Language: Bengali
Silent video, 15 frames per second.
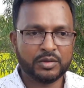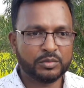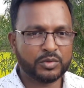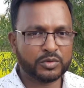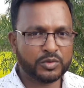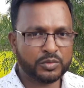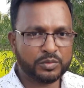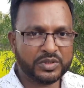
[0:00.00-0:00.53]

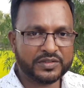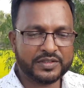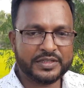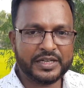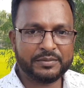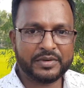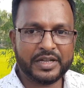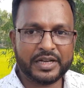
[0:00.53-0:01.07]
প্রথম ব্যাচেই
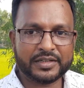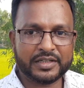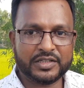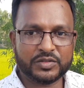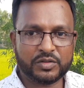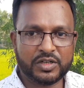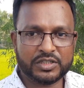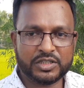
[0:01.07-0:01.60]
আমরা একটা
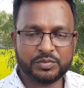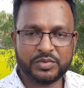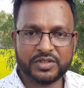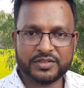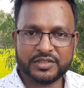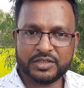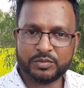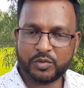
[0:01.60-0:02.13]
স্কলারশিপ
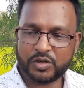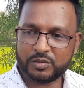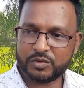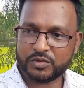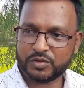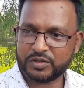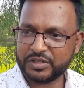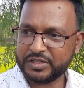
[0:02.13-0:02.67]
পেয়েছি পরের
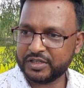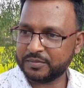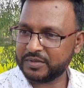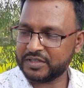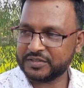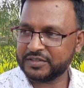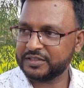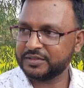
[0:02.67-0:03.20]
বছর তিনটা
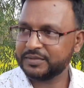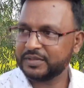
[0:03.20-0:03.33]
পেয়েছি